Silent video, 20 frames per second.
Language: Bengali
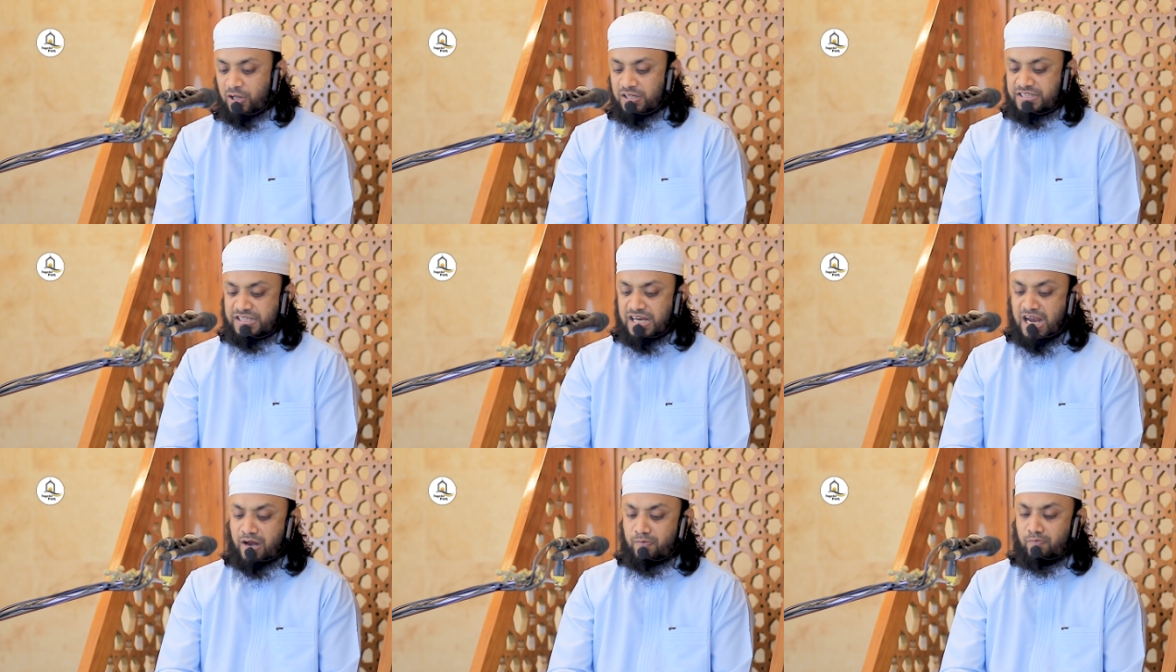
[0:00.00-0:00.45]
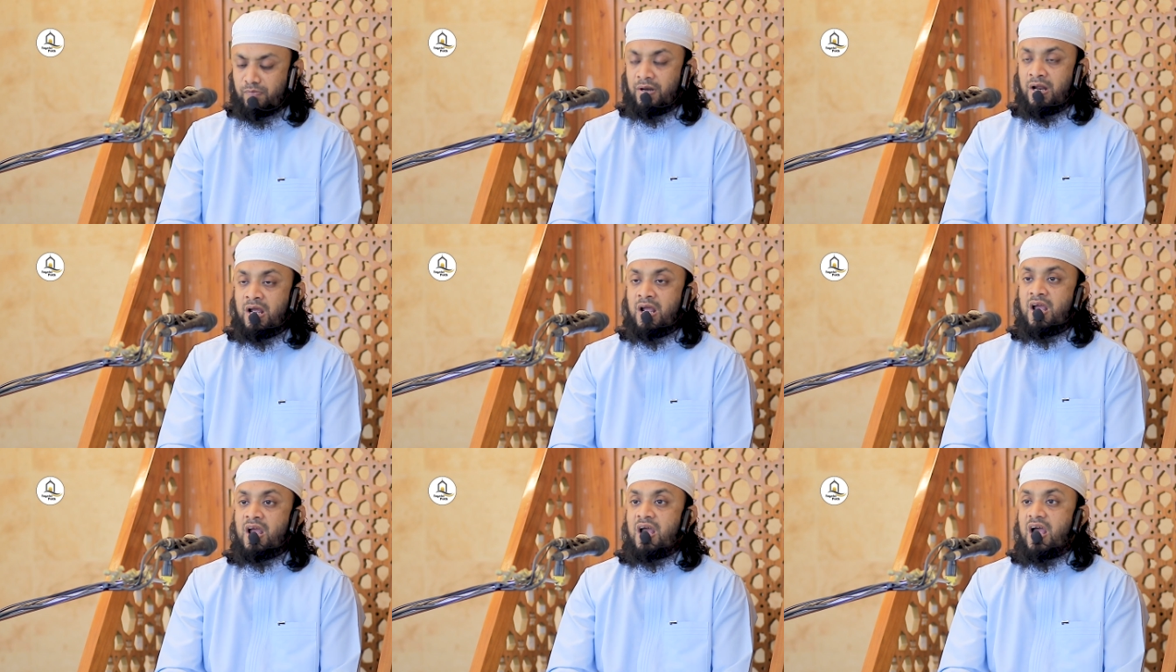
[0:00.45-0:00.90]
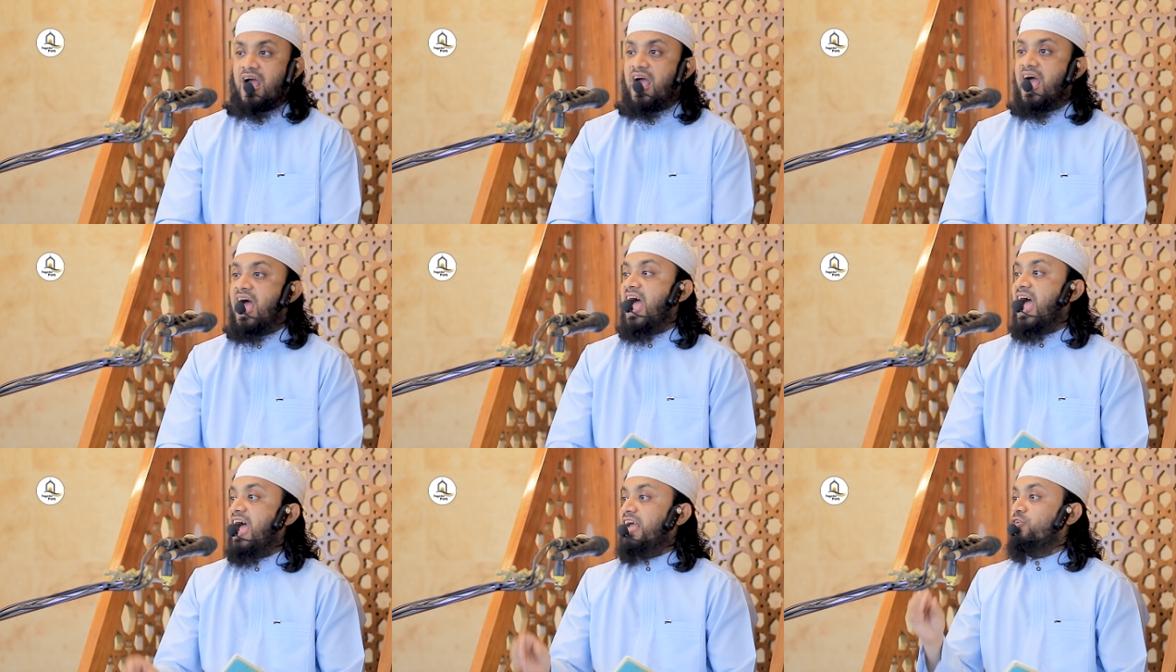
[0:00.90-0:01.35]
বলছেন
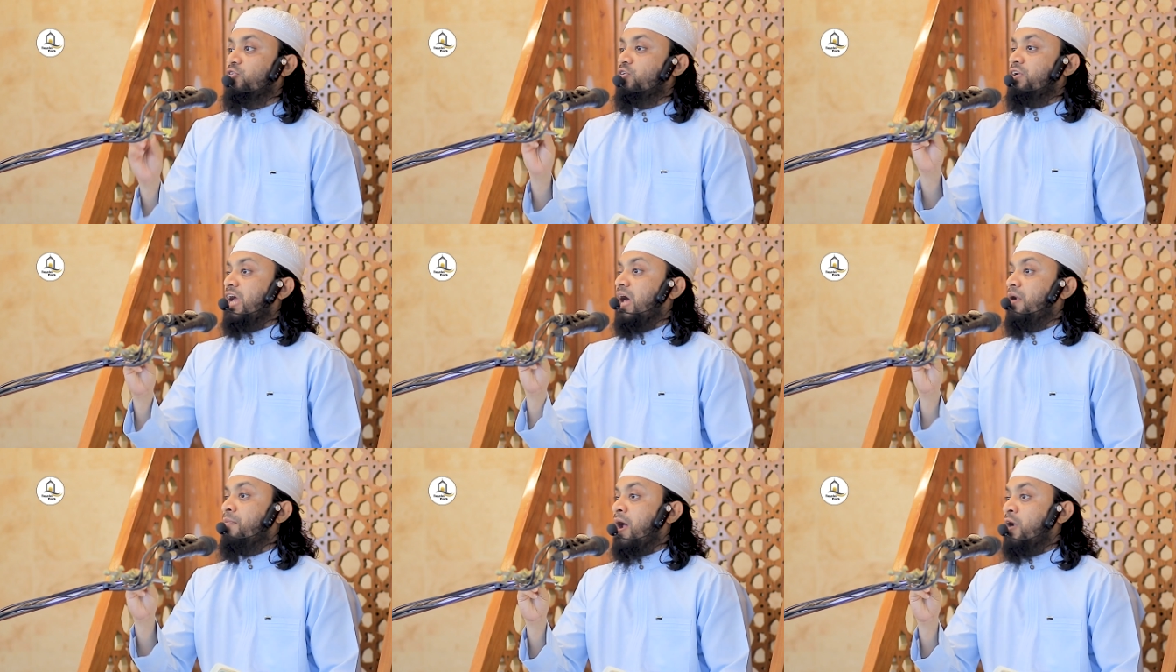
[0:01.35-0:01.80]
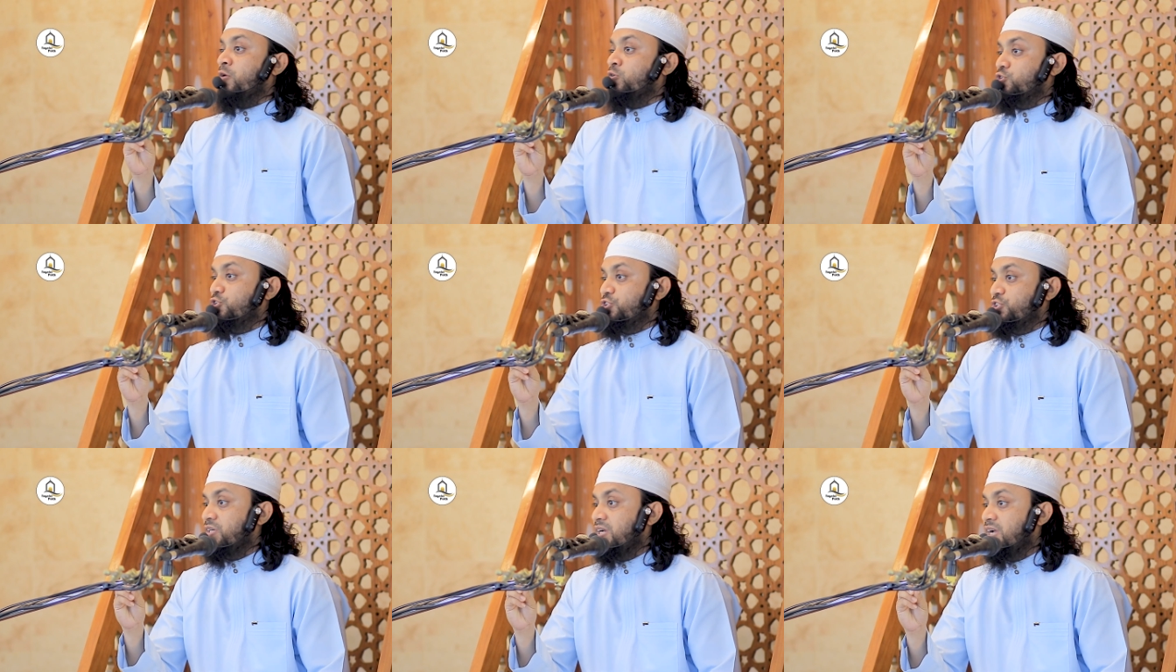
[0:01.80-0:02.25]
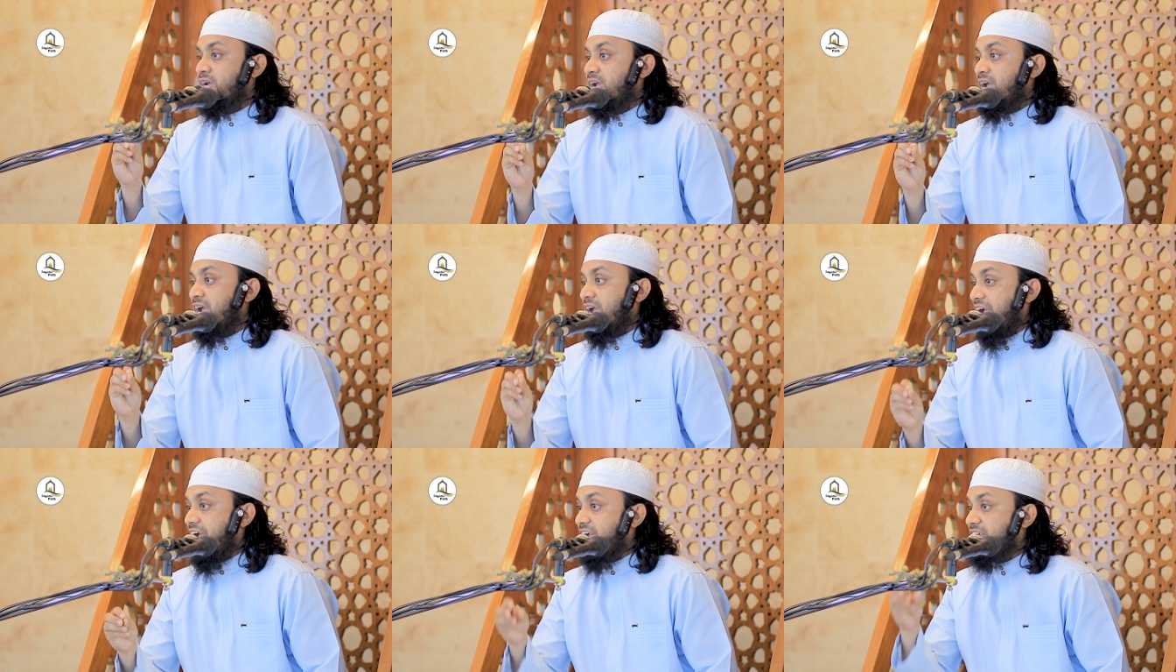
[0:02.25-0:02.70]
এই দুনিয়ার মানুষ
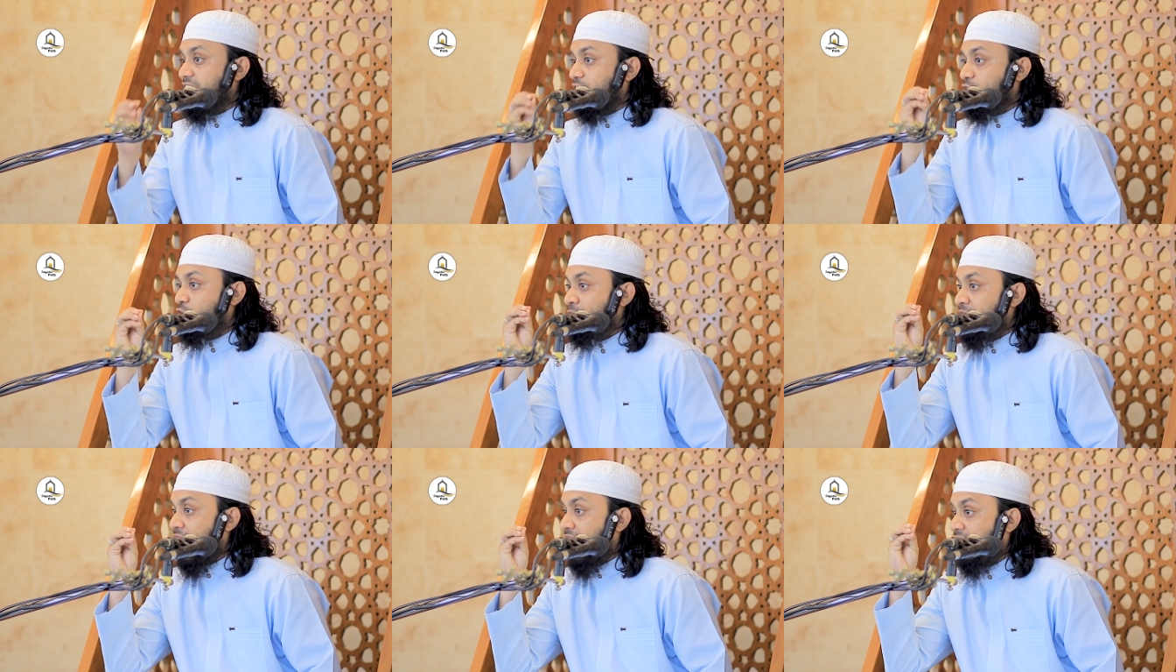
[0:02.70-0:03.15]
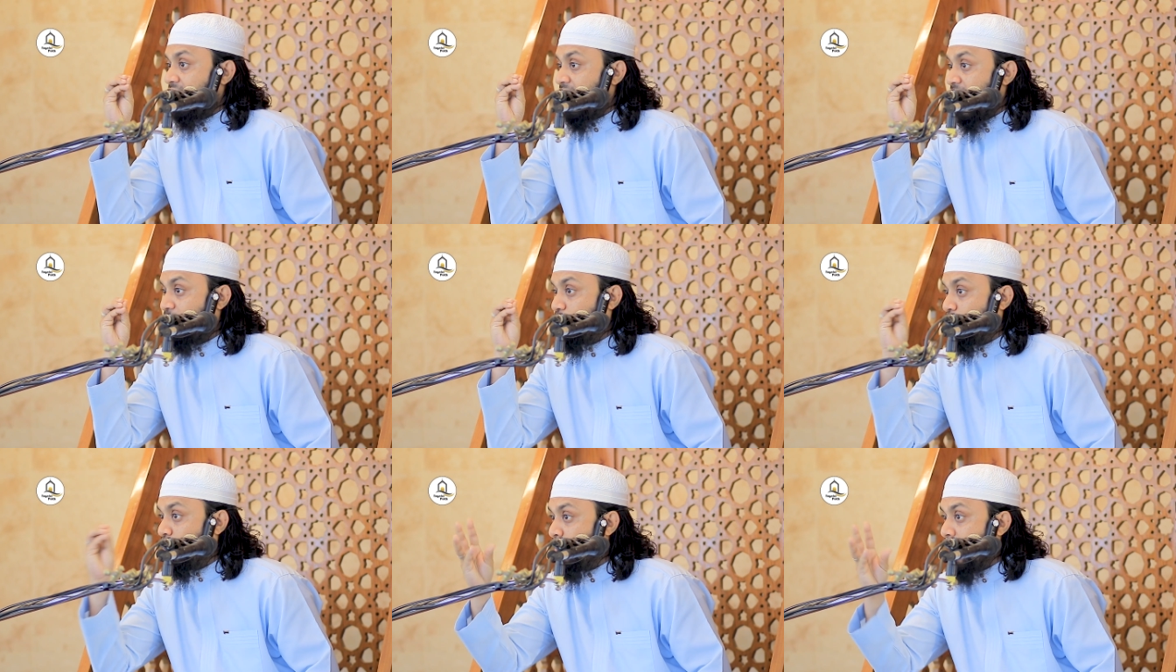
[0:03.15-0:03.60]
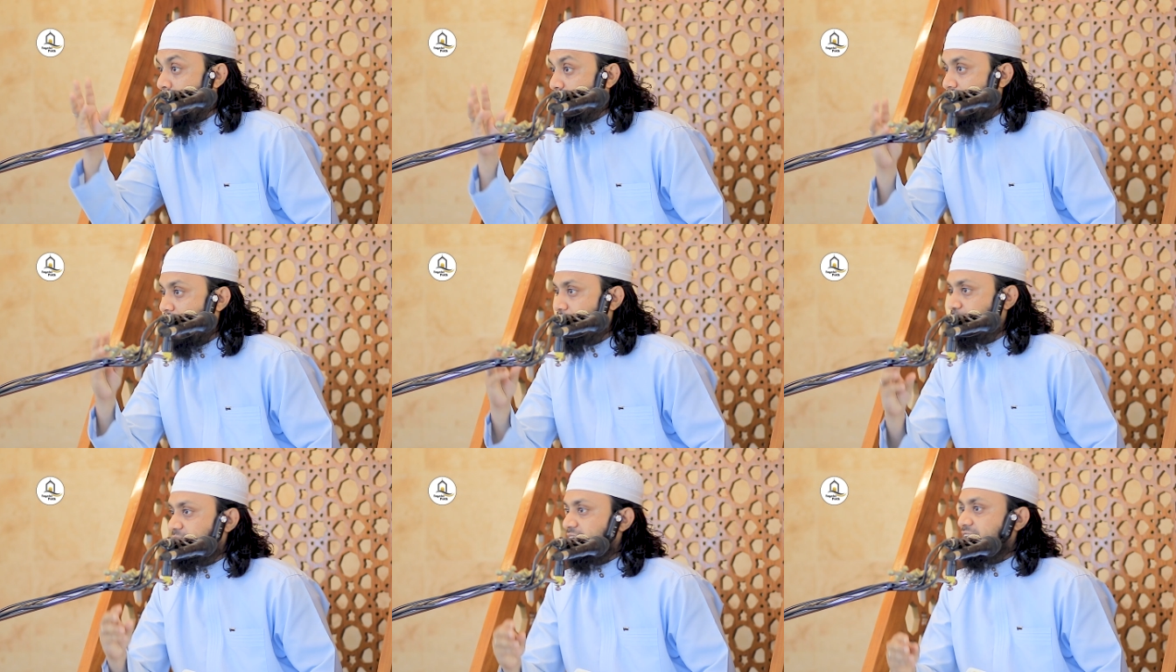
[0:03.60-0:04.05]
এই যে তুমি আল্লাহর ক্ষমা
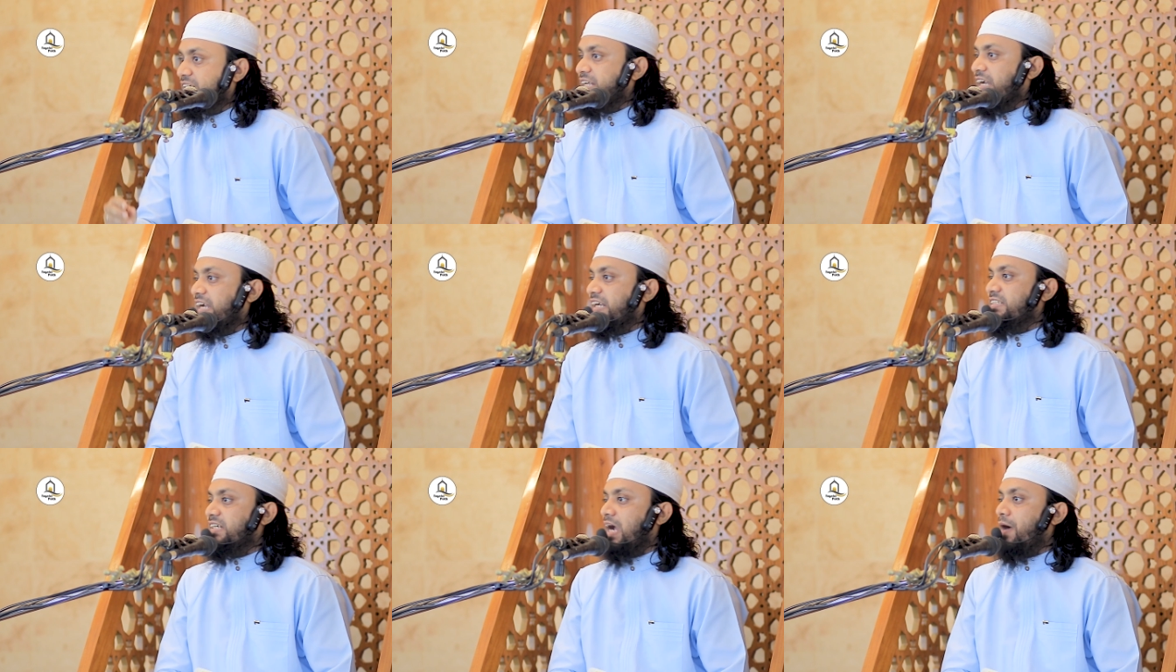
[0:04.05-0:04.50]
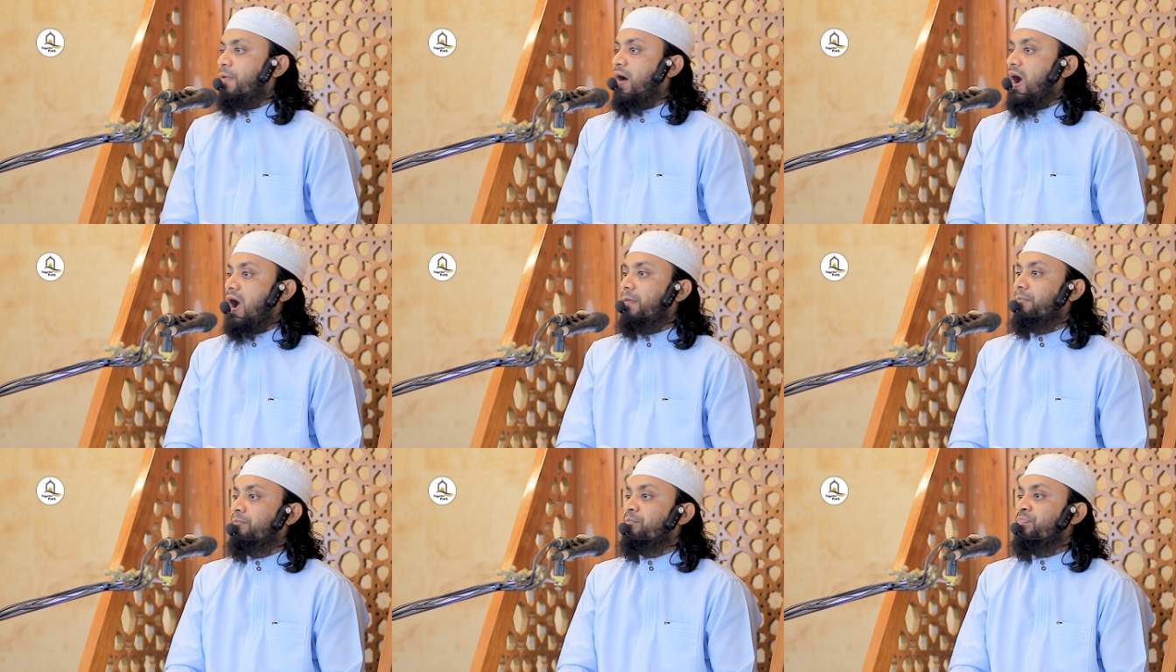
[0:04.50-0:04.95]
প্রাপ্তির দিকে যাবা